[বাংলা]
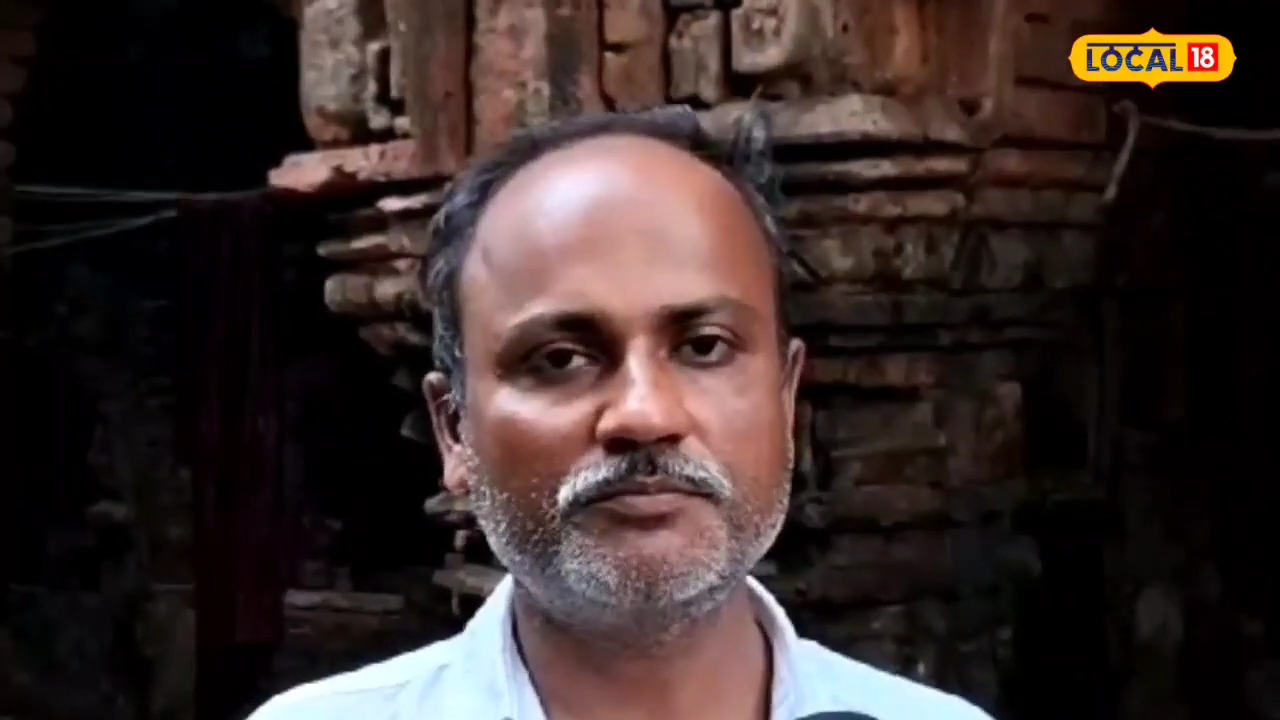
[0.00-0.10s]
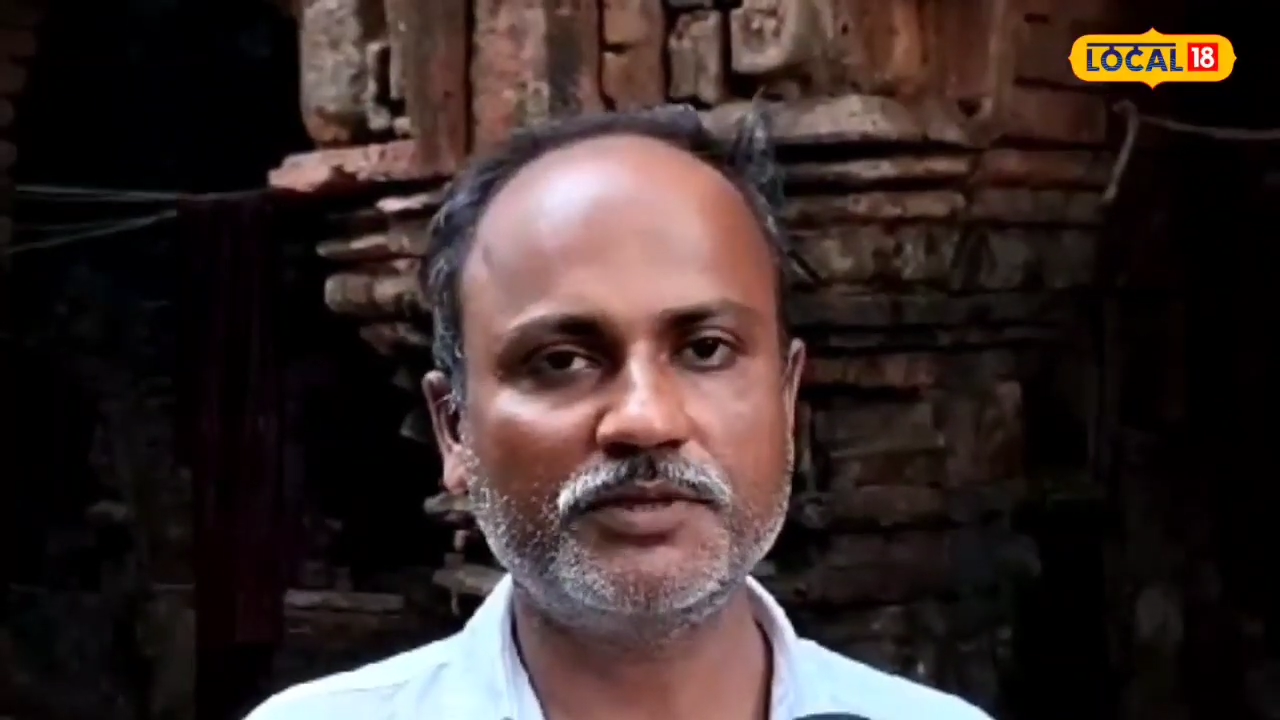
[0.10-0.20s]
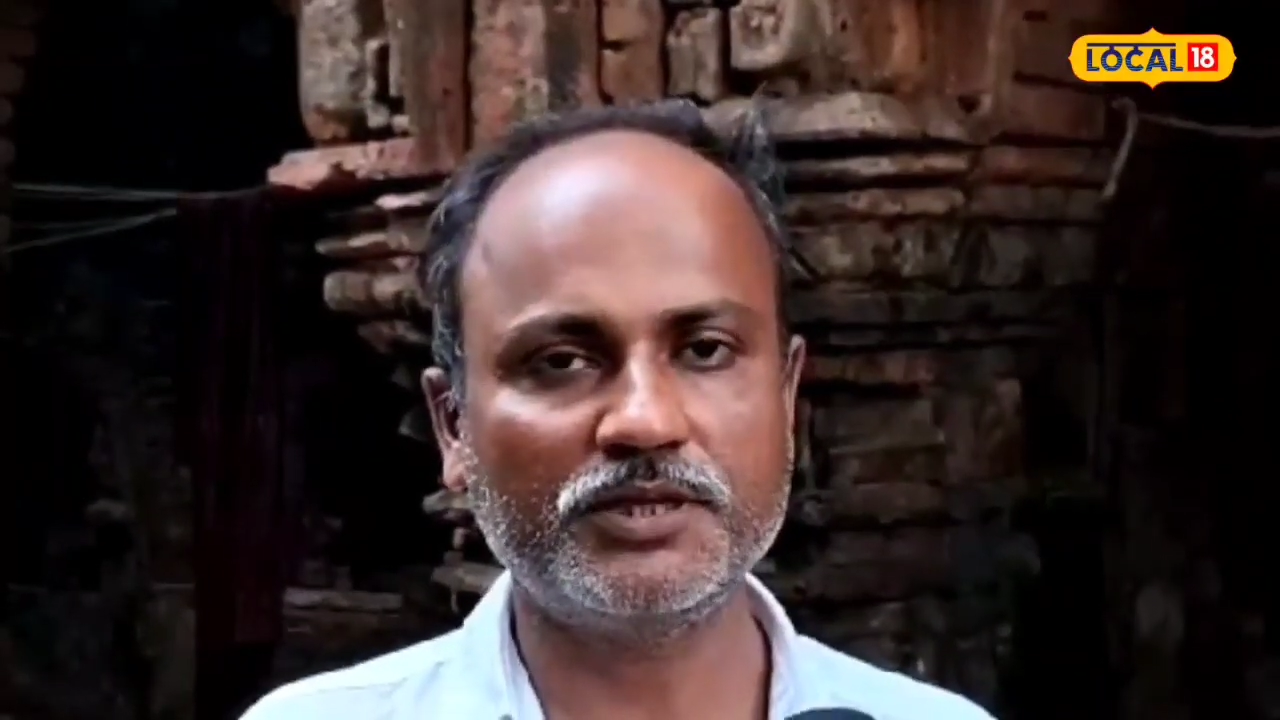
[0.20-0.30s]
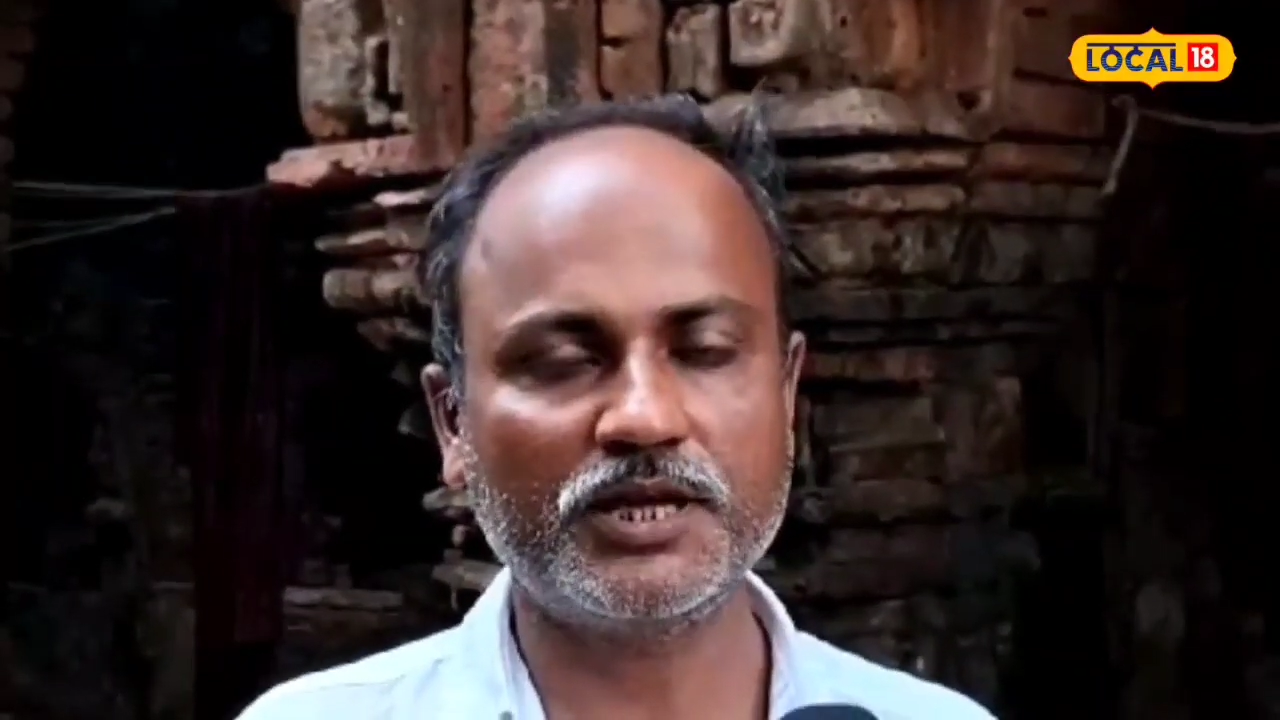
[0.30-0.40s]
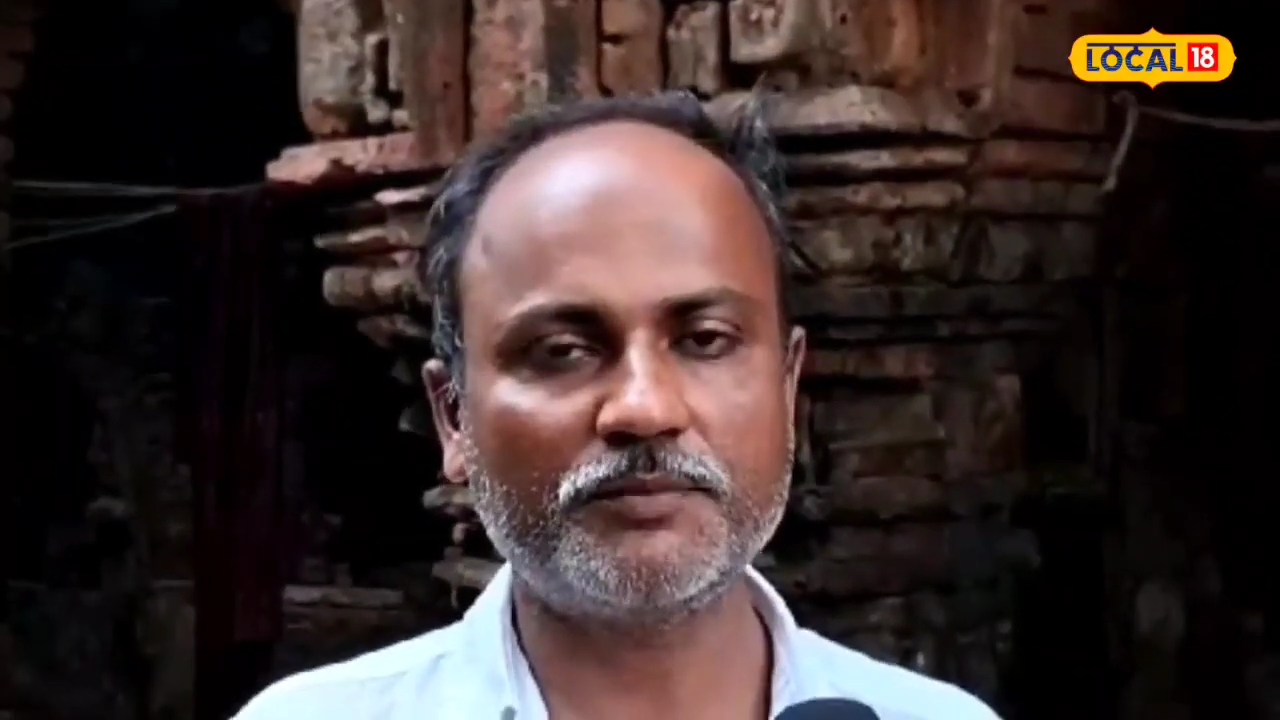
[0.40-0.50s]

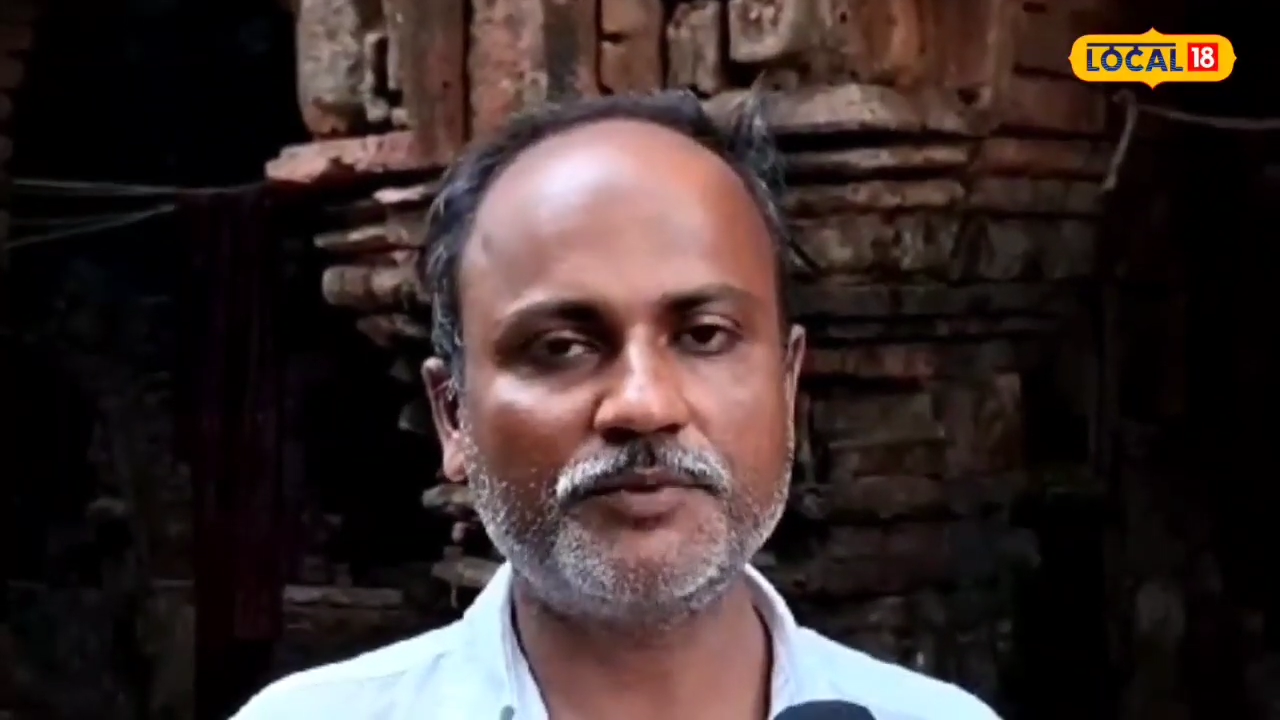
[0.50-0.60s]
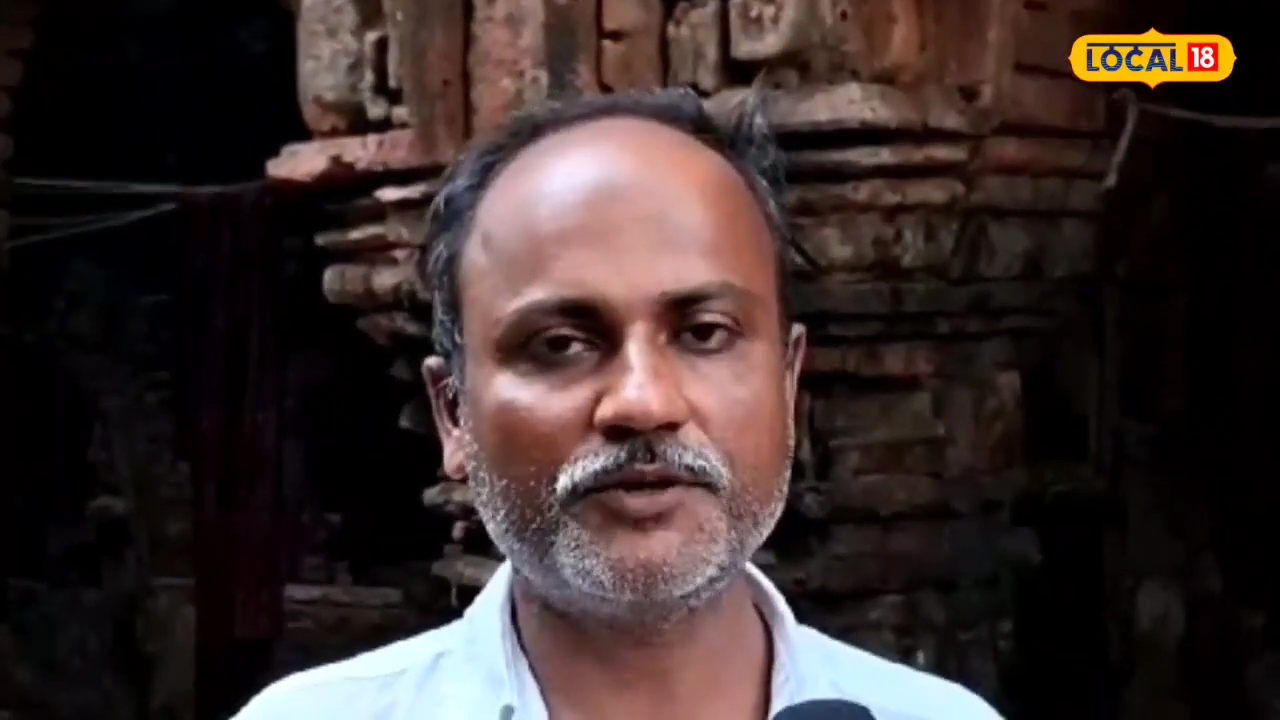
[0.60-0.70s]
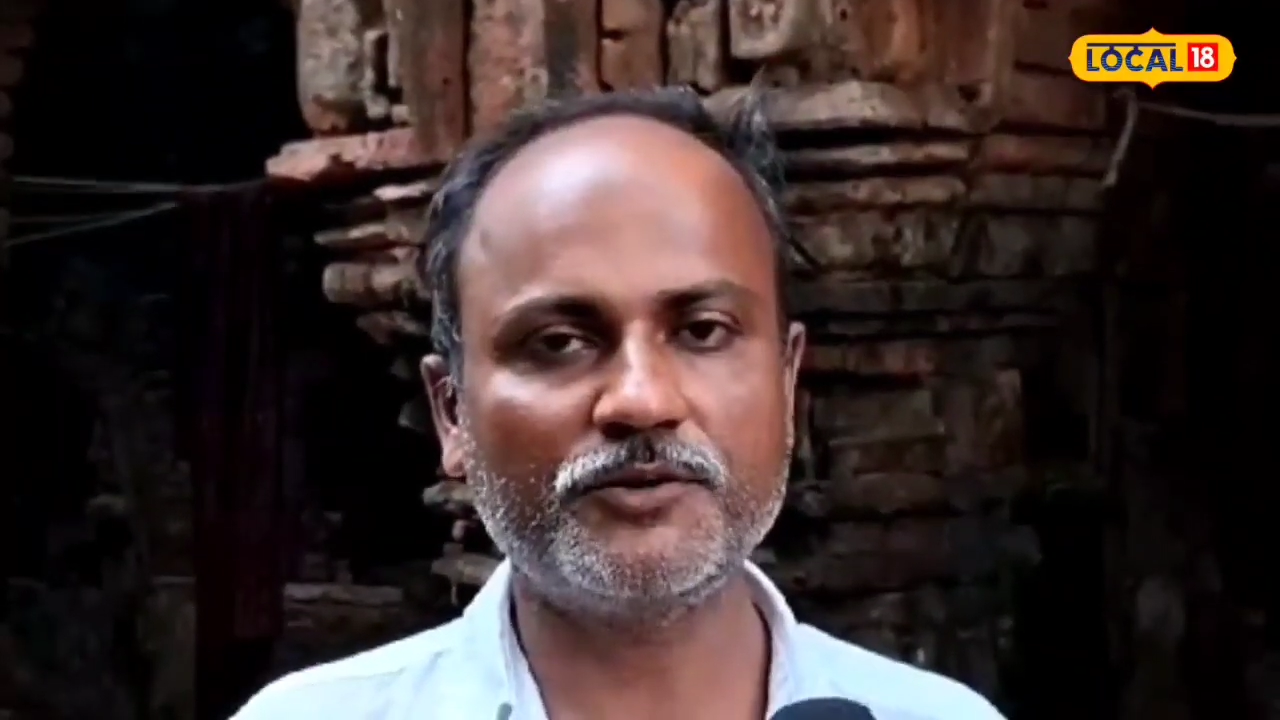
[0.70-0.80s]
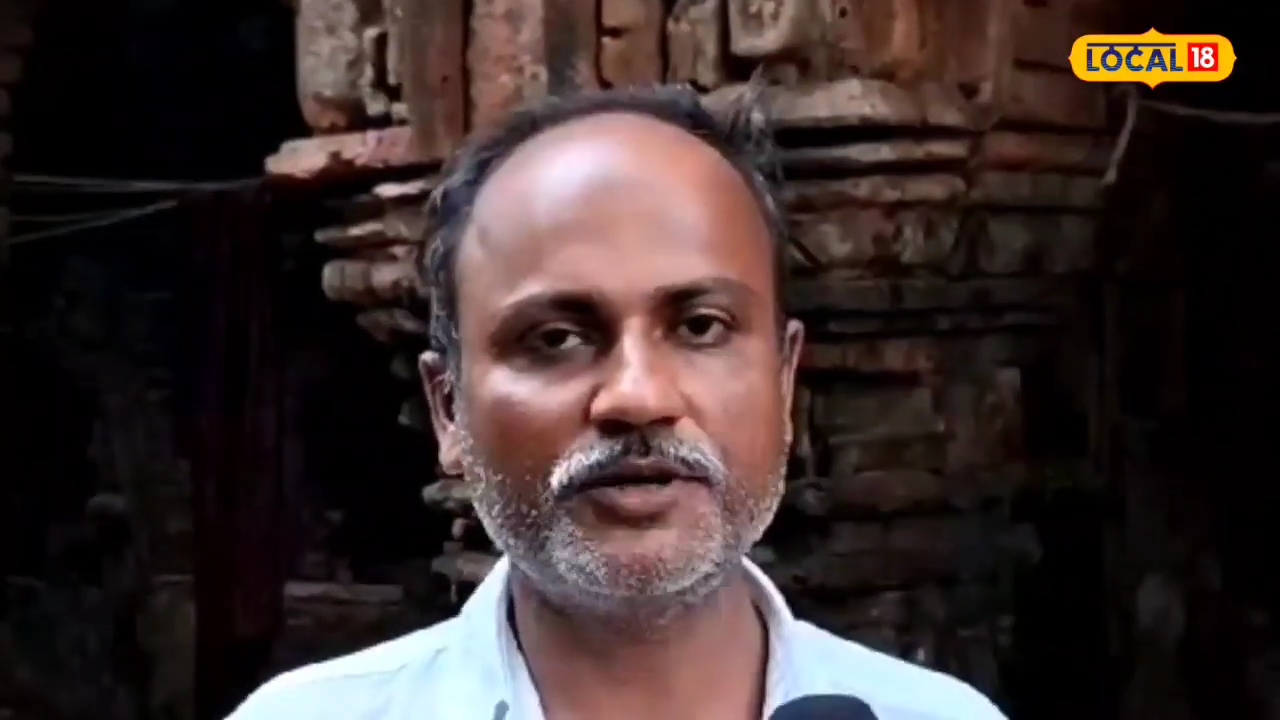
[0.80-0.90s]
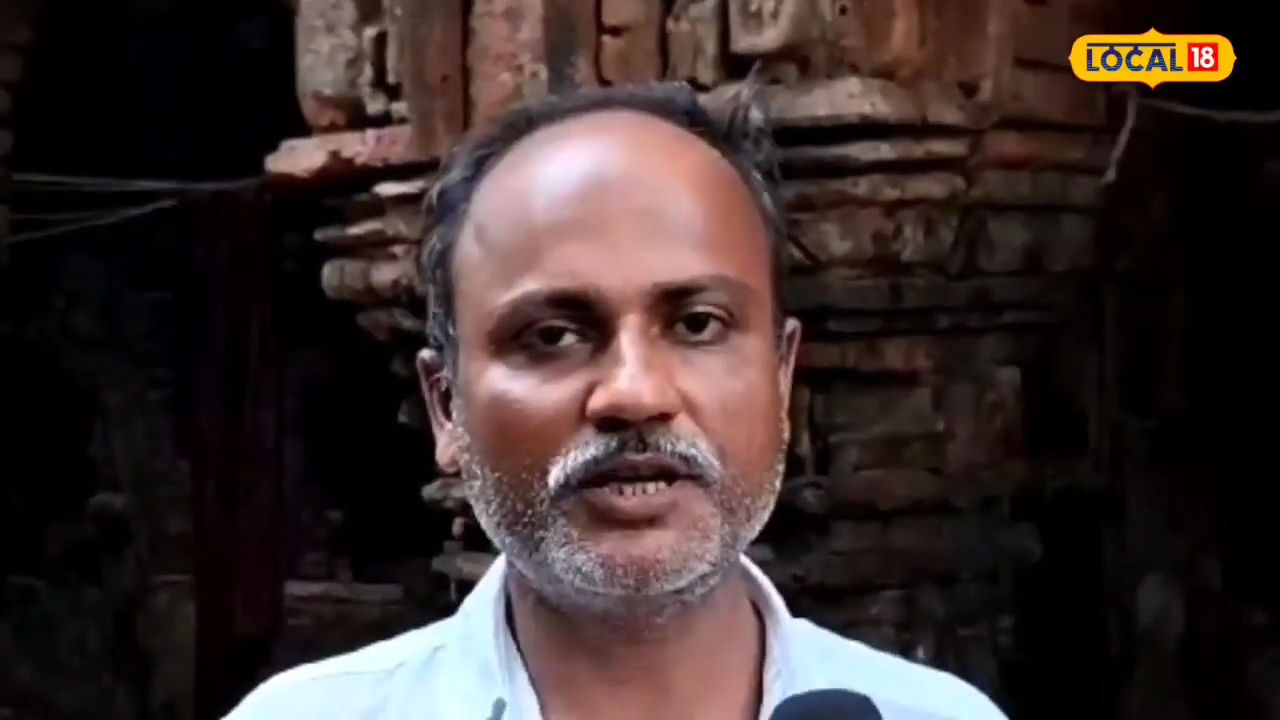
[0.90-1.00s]
পিংলার পিঁড়রই